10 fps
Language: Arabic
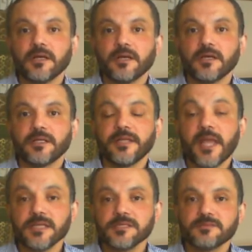
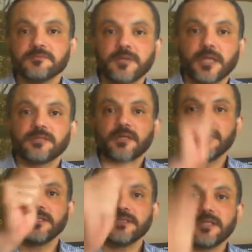للناس عن طريق
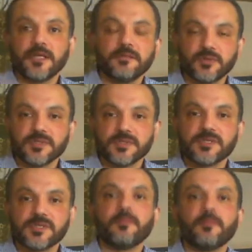ان انت
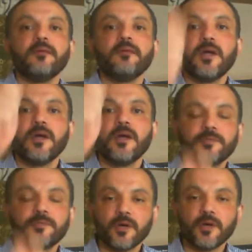بتوزع مهام
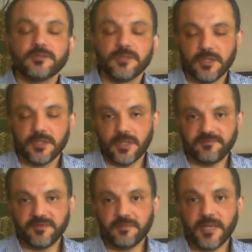وبتاخد
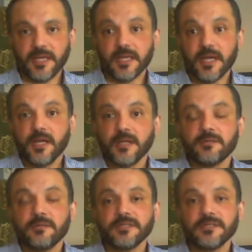فيدباك
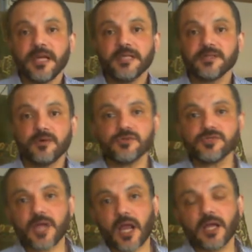دلوقتي عايز
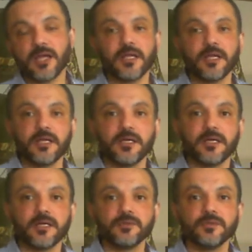اخش على
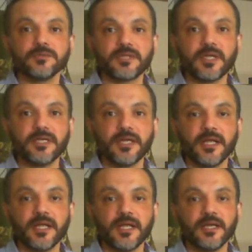نقطة تانية
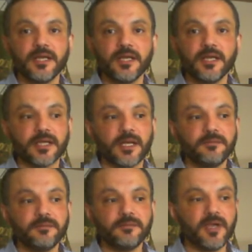الحقيقة
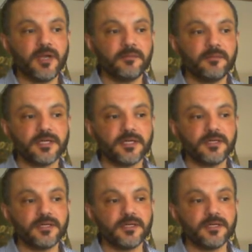اتكلمنا فيها قبل كده